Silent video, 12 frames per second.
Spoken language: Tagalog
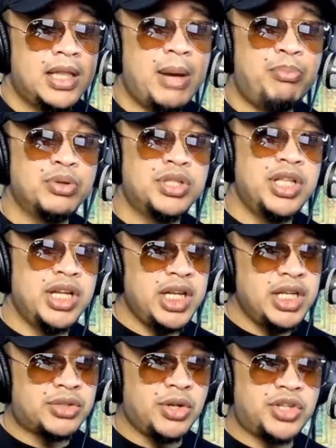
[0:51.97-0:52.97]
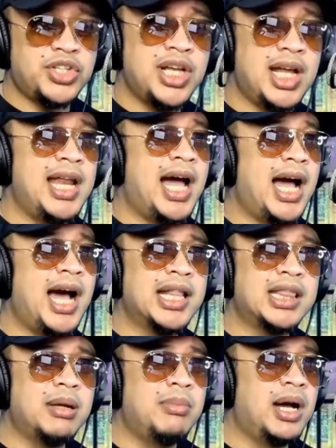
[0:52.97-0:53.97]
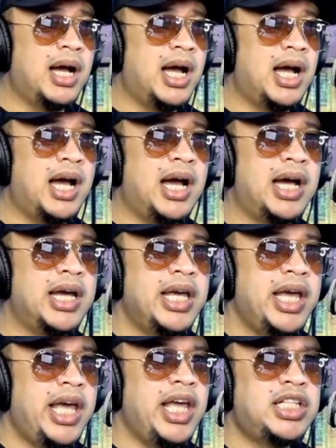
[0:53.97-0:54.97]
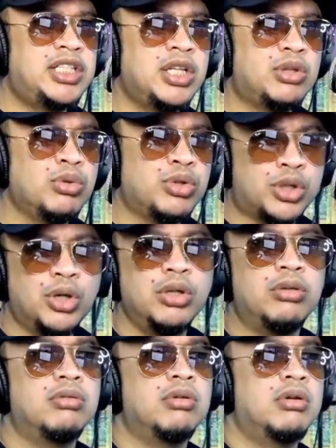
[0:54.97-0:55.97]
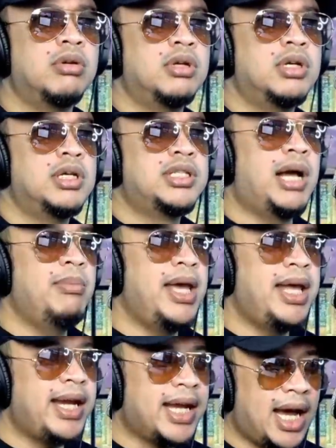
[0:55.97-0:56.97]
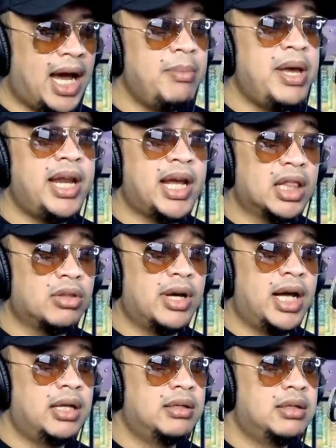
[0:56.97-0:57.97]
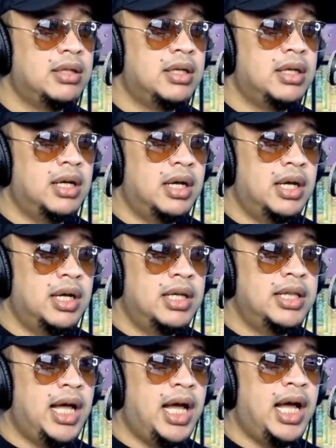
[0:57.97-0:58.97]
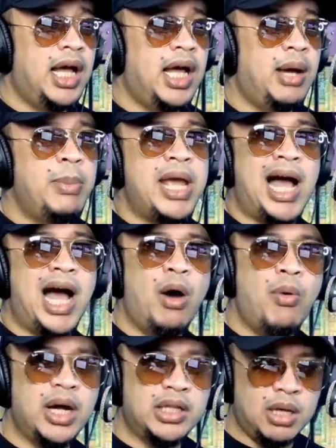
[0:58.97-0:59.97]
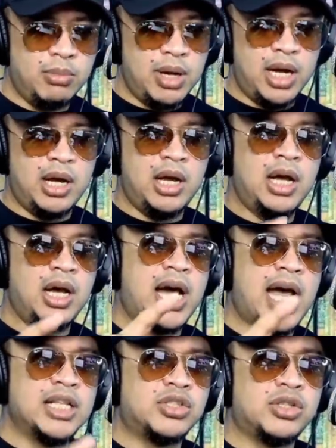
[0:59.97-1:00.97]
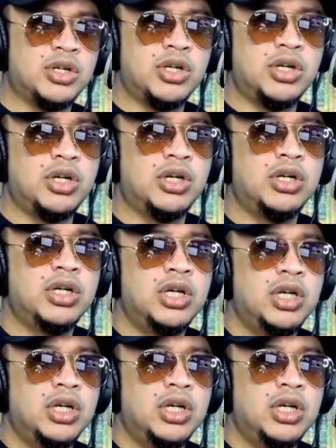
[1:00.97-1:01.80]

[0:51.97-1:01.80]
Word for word: Tapos ni-research niya lahat ng mga institution sa Amerika, Amerika to ha, ah. na may hawak ng mga cancer,